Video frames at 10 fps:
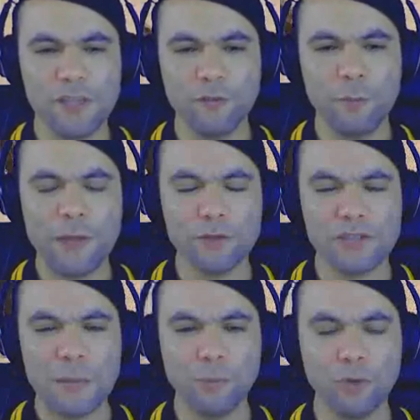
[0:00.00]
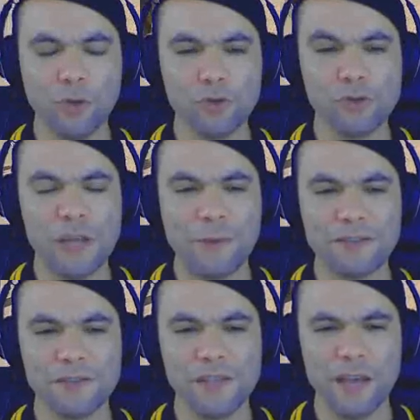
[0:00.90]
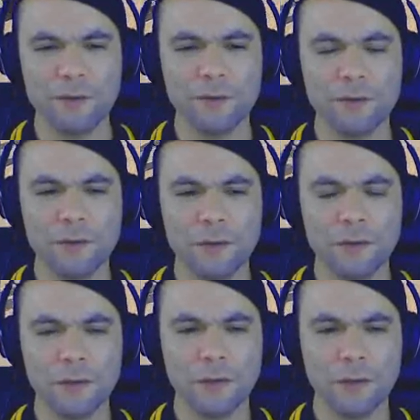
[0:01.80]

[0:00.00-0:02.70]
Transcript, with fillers: supressivo em menos tempo do que os demais fizeram?